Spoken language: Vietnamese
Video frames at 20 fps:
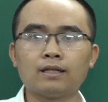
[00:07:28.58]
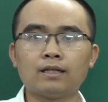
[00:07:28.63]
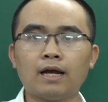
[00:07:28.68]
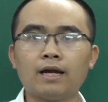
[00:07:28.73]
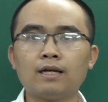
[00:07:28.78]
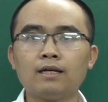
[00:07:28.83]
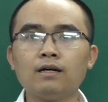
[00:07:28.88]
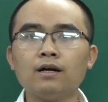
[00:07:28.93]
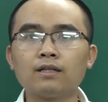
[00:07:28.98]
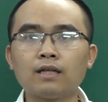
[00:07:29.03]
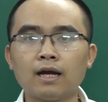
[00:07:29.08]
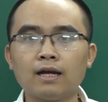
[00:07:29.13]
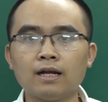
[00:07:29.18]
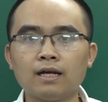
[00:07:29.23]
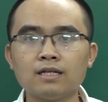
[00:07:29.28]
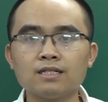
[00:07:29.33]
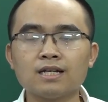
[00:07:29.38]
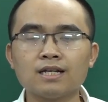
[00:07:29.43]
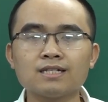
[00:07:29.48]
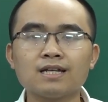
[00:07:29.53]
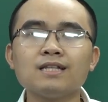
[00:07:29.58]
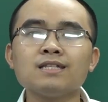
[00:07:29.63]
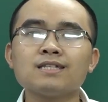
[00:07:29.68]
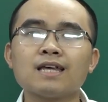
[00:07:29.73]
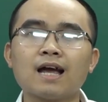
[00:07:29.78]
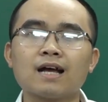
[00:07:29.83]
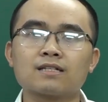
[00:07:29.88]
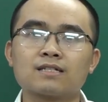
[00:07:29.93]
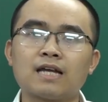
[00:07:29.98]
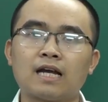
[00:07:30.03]
Thầy người thầy đấy sẽ sẵn
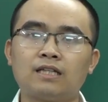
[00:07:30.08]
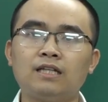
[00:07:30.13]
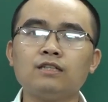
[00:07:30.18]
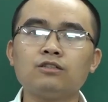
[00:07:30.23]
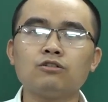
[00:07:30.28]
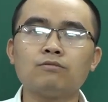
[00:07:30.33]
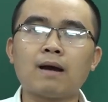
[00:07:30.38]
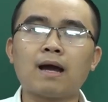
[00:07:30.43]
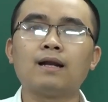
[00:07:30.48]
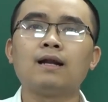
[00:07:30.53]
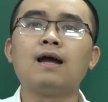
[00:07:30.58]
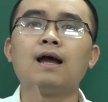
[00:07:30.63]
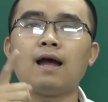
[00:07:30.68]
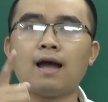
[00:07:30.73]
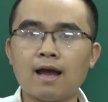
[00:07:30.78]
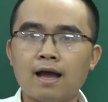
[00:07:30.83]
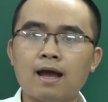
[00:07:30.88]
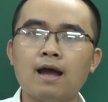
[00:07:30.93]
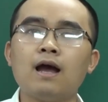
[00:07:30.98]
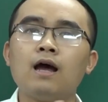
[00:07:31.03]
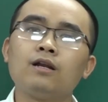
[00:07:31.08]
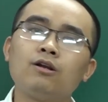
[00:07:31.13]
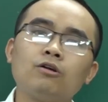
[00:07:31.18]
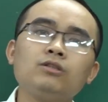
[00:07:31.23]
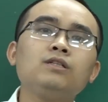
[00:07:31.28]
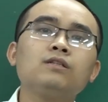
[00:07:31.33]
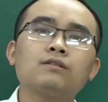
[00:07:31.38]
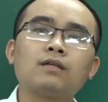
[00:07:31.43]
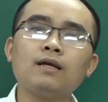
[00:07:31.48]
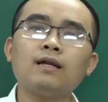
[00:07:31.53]
sàng giải thích cho bạn. À, nó
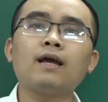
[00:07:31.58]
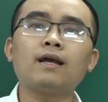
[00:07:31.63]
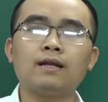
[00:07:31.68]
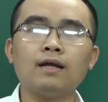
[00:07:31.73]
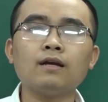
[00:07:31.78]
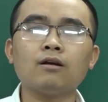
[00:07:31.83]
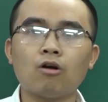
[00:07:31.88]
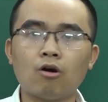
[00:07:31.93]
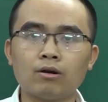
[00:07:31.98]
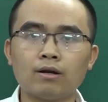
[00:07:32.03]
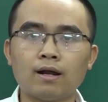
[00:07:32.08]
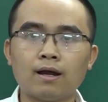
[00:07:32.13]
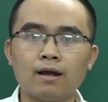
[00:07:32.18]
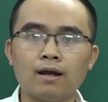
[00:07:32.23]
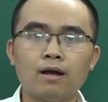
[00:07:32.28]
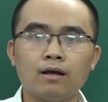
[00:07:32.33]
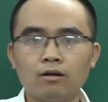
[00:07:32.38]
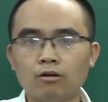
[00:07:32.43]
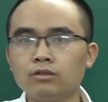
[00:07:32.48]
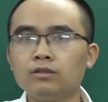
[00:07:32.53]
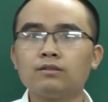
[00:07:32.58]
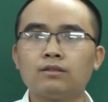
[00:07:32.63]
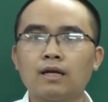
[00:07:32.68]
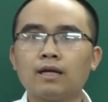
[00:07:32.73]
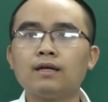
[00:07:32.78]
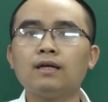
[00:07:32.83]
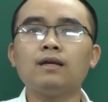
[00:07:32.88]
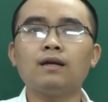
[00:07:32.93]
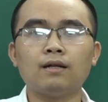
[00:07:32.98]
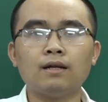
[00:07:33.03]
như thế này đấy con ạ, à, nó như thế
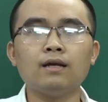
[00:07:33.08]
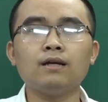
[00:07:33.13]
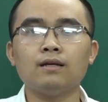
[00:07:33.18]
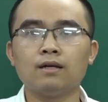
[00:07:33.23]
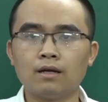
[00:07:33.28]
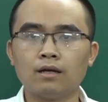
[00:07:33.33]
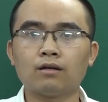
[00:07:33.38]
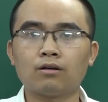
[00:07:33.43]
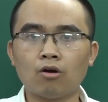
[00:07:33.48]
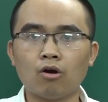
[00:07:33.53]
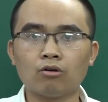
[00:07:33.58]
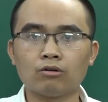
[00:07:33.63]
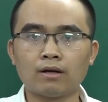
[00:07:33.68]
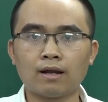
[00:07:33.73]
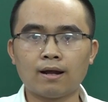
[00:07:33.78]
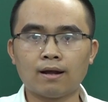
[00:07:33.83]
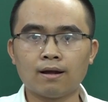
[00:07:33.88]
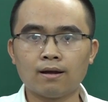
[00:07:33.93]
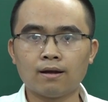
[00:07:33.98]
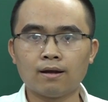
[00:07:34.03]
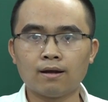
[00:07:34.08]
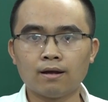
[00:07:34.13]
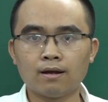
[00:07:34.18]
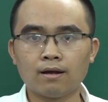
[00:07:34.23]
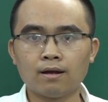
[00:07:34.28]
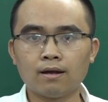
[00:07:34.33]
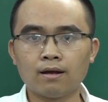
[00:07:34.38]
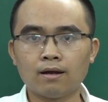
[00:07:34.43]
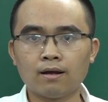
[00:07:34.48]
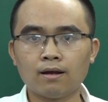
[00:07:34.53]
kia đấy con ạ. À.
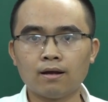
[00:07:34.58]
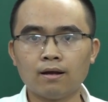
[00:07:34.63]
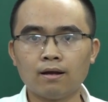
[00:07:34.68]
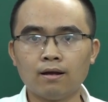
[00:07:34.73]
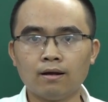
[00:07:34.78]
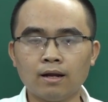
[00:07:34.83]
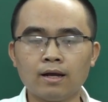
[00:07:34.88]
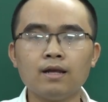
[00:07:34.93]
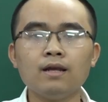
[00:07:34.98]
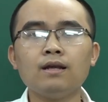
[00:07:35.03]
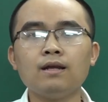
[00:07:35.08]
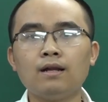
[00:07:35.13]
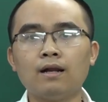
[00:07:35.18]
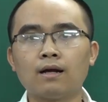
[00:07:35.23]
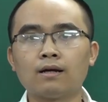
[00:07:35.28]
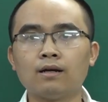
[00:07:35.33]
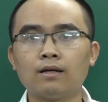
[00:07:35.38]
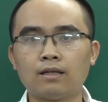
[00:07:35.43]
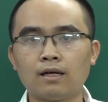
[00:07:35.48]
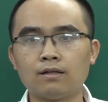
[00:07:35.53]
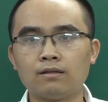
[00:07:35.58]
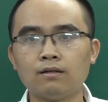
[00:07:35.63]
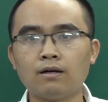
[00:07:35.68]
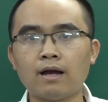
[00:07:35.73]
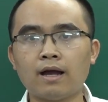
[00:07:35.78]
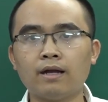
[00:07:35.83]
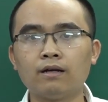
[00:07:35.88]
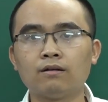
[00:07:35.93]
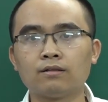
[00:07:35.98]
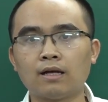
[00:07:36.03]
Đấy là người thầy thứ
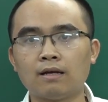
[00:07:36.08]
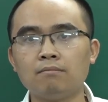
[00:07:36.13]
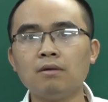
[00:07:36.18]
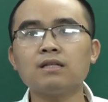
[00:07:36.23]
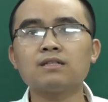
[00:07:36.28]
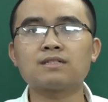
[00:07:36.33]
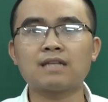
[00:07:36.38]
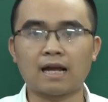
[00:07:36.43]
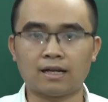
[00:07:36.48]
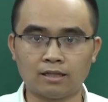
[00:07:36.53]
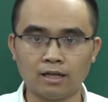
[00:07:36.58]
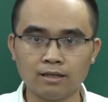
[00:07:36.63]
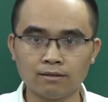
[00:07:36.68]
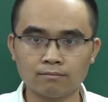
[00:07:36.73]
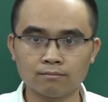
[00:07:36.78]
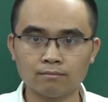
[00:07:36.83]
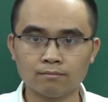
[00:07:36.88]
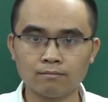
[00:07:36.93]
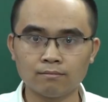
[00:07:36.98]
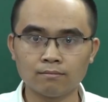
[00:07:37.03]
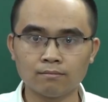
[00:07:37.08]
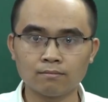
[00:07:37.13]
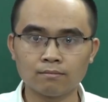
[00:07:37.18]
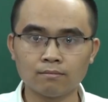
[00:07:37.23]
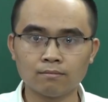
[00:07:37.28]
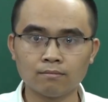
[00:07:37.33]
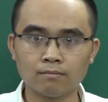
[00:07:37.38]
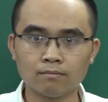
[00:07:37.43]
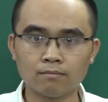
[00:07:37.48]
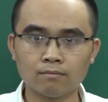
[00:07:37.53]
hai, người thầy biết giải thích.
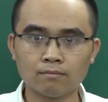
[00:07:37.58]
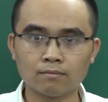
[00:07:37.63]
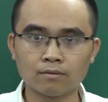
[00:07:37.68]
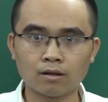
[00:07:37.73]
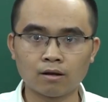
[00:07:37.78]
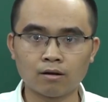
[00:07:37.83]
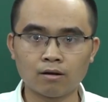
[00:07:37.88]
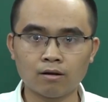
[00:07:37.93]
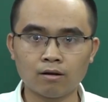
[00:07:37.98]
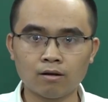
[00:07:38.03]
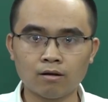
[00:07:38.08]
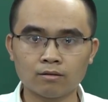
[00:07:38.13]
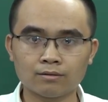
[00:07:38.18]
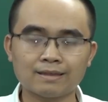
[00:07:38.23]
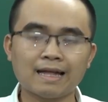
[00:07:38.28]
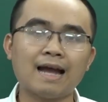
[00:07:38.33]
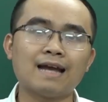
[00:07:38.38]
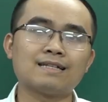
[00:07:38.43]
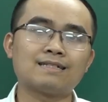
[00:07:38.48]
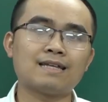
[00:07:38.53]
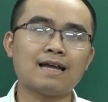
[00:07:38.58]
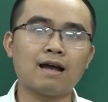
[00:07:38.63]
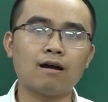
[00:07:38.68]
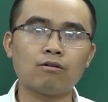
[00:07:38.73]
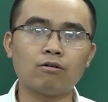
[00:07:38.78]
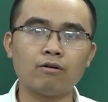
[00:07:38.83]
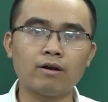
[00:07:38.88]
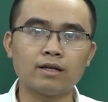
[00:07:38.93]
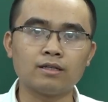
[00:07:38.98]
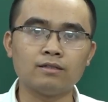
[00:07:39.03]
Đó, tại
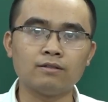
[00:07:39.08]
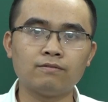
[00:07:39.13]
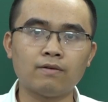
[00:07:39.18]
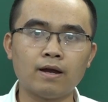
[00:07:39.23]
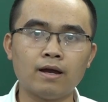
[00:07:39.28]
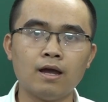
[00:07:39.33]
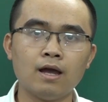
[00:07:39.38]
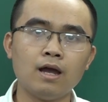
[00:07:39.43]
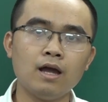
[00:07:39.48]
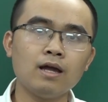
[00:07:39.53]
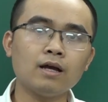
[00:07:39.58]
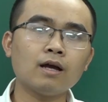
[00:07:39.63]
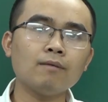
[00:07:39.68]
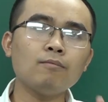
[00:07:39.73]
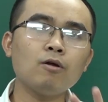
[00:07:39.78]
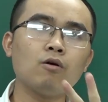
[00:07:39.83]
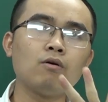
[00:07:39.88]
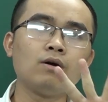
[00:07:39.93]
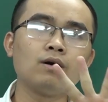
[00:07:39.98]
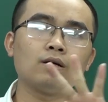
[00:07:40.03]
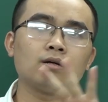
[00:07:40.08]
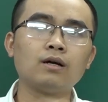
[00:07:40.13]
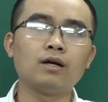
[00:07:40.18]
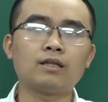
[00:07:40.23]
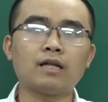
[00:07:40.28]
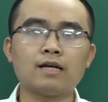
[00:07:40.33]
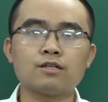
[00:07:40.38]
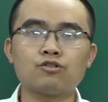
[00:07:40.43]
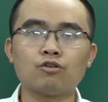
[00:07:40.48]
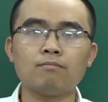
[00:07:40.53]
sao nó lại như vậy? Cái cấp độ người
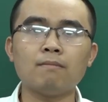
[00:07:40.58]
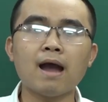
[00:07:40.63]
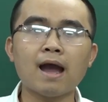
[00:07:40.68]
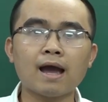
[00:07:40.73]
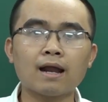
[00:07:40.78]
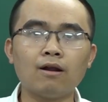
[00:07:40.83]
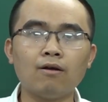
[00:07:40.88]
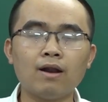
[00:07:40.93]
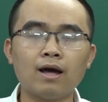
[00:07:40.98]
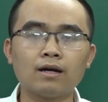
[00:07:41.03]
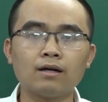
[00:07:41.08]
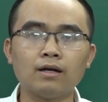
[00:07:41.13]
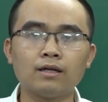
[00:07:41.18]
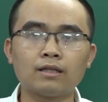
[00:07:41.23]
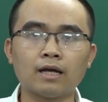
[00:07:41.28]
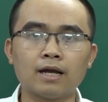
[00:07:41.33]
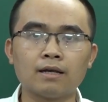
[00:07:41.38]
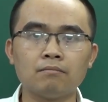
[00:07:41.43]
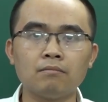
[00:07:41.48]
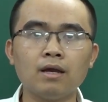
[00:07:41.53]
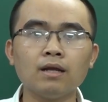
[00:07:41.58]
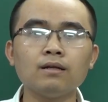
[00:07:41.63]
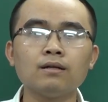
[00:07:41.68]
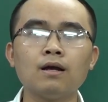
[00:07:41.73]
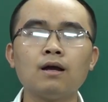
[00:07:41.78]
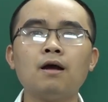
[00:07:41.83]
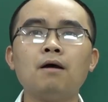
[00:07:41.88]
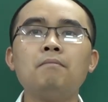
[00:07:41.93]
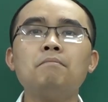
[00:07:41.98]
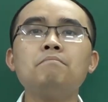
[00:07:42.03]
thầy số ba đó là người thầy biết
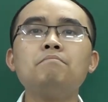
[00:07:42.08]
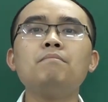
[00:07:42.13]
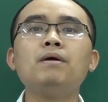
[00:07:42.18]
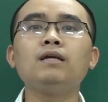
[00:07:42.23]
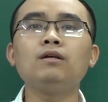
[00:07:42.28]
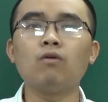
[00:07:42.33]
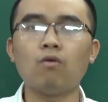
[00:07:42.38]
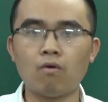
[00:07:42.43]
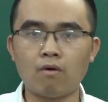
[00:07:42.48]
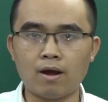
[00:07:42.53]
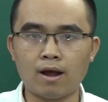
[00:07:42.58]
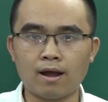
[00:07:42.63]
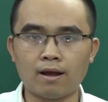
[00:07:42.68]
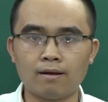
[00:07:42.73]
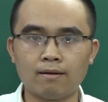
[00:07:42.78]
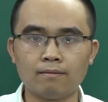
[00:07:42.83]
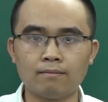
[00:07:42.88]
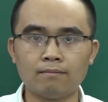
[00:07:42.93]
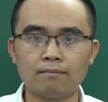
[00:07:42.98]
minh họa.